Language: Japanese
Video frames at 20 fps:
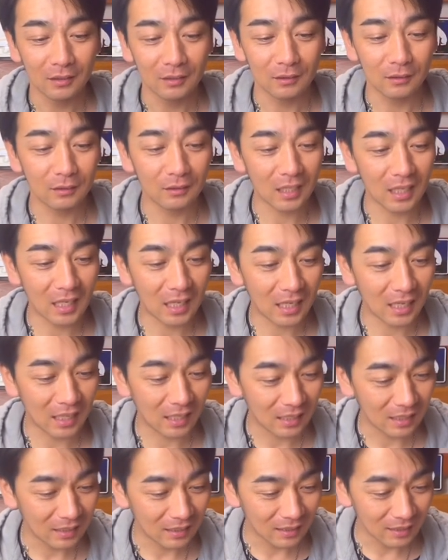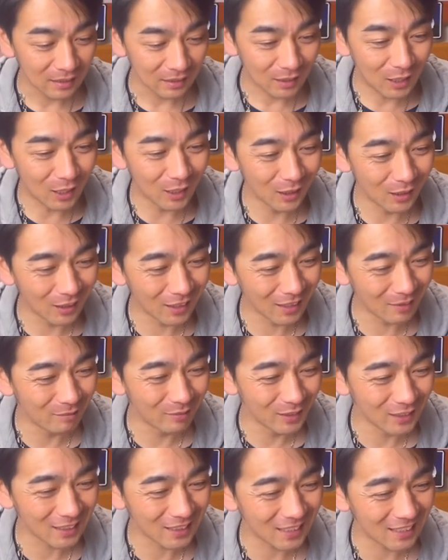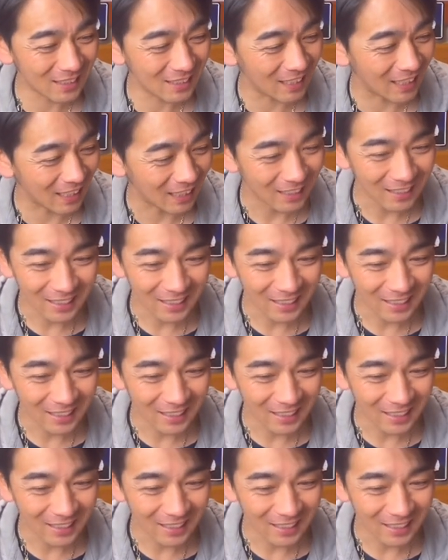うわぁ、これ難し